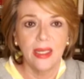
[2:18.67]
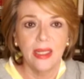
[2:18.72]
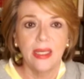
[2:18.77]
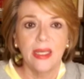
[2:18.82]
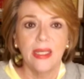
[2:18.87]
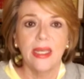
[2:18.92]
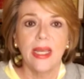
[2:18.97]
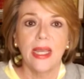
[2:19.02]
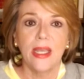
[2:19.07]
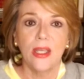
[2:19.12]

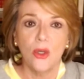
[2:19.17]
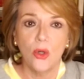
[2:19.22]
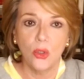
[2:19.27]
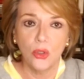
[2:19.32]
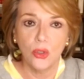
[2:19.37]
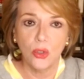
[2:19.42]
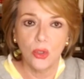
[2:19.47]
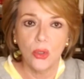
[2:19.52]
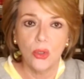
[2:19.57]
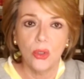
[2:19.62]
Y hay
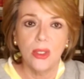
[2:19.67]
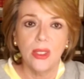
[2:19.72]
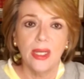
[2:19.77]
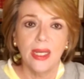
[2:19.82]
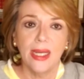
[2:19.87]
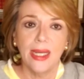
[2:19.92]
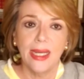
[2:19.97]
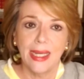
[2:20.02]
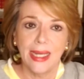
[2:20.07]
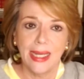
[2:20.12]
otro
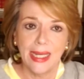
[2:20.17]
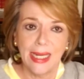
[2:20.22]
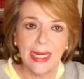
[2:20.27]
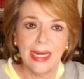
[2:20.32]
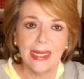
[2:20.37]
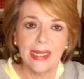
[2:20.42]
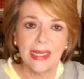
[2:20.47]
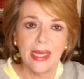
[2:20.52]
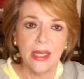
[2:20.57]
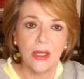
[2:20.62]
en el
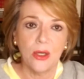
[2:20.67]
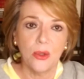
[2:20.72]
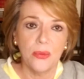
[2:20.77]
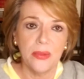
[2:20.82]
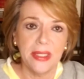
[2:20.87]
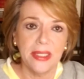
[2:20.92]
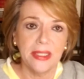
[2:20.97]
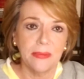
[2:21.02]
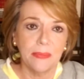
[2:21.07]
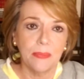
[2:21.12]
área de
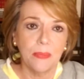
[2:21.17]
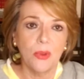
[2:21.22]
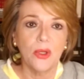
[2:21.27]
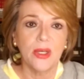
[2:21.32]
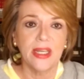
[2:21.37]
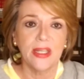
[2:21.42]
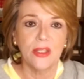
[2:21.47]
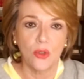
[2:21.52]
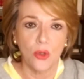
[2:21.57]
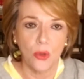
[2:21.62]
COVID
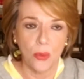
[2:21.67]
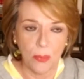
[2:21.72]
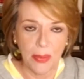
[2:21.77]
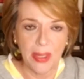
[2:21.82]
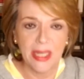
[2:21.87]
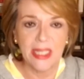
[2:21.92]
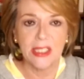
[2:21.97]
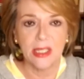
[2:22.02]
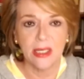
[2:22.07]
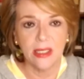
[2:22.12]
porque
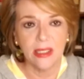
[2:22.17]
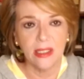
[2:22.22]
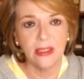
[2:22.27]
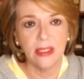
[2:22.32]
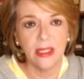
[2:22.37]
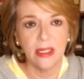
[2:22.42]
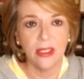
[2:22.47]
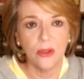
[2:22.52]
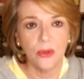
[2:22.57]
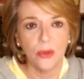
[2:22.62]
sospechan que
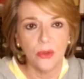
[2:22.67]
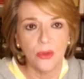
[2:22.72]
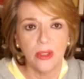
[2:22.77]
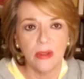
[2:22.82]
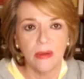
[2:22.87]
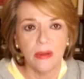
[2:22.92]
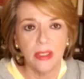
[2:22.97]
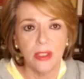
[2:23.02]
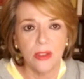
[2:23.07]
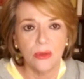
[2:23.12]
tiene
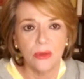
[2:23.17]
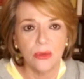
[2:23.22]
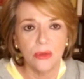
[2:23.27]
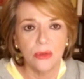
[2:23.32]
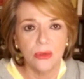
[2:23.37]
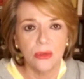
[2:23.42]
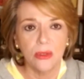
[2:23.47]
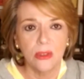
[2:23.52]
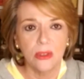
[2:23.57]
coronavirus.